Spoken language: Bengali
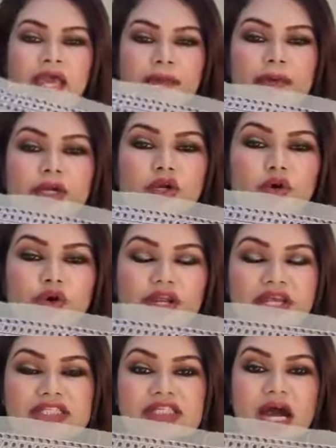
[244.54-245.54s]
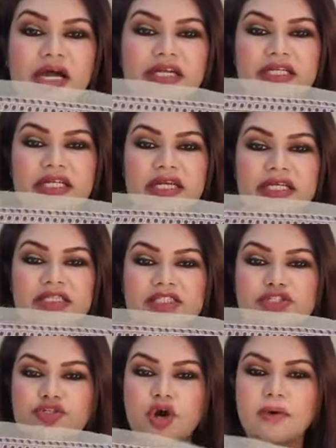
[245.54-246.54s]
এবার লো রেঞ্জ হাই রেঞ্জ
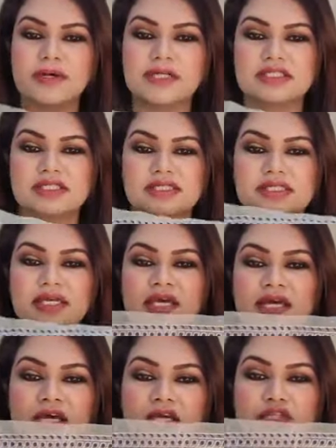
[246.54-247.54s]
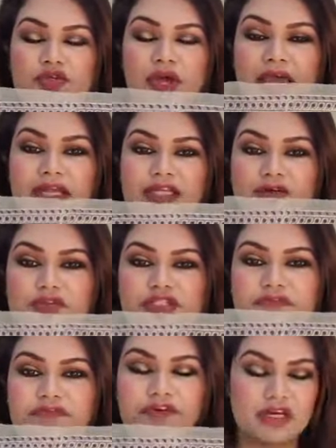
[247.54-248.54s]
সব আসতেছে সো এটা
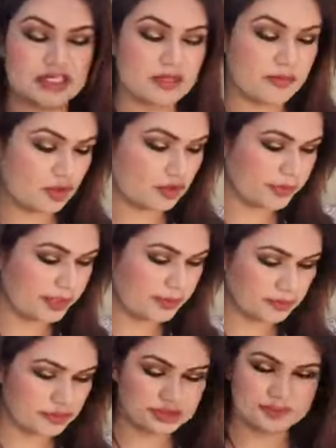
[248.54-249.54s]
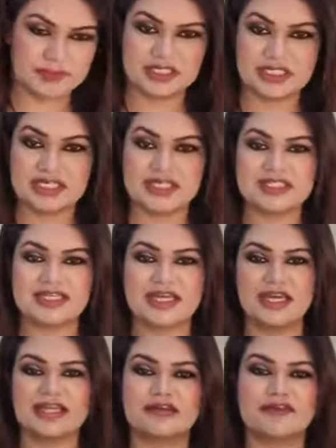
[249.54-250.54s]
হচ্ছে ফ্রন্টের বটমে বসবে ঠিক আছে
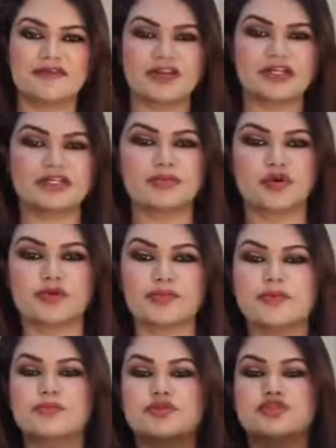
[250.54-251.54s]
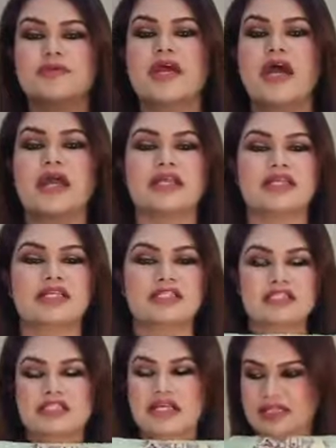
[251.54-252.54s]
এটা ফ্রন্টের বটমে বসবে আর এটার
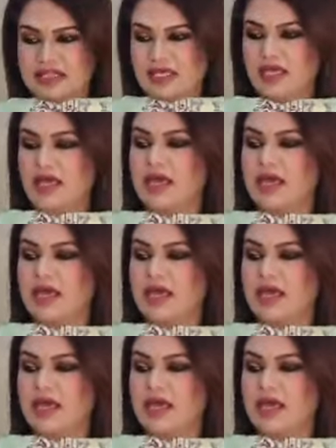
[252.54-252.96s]
সাথে